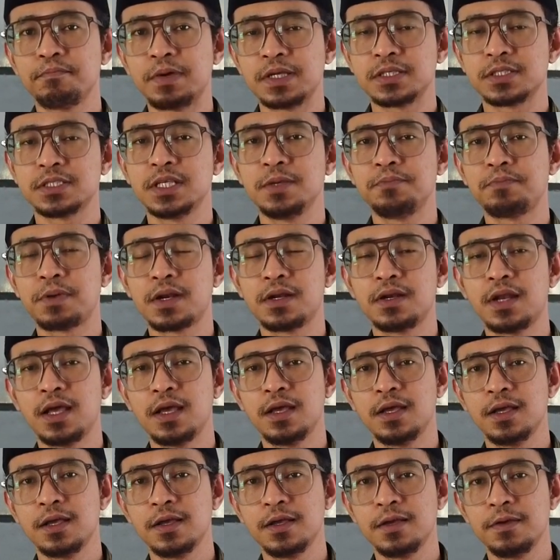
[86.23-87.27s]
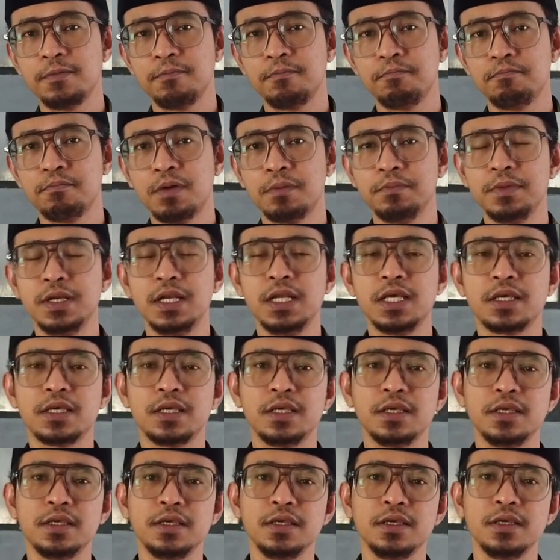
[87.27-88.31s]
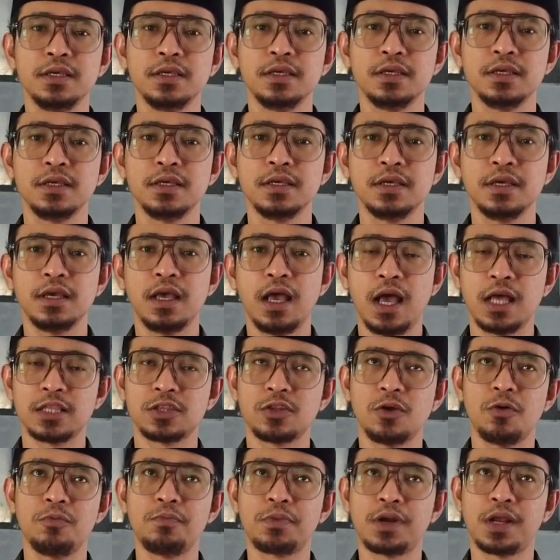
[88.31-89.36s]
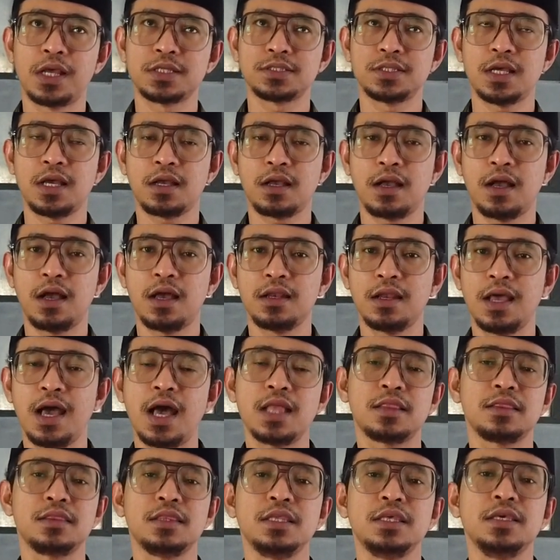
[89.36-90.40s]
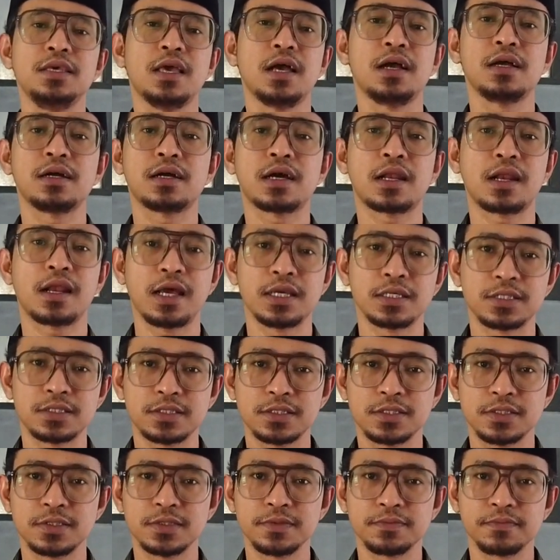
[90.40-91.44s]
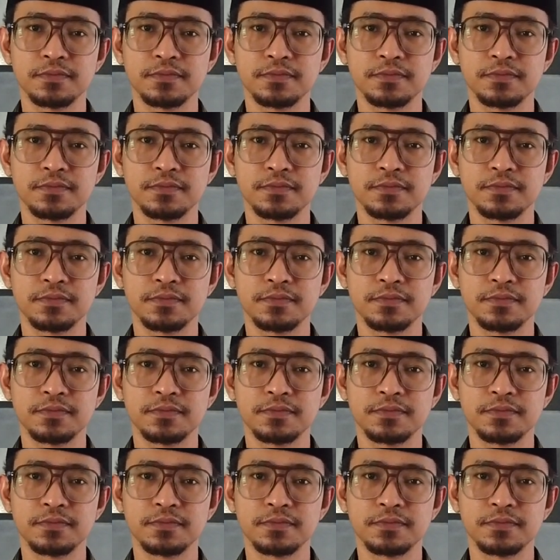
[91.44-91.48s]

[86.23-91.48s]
pasti pernah memiliki atau merasakan hati yang keras.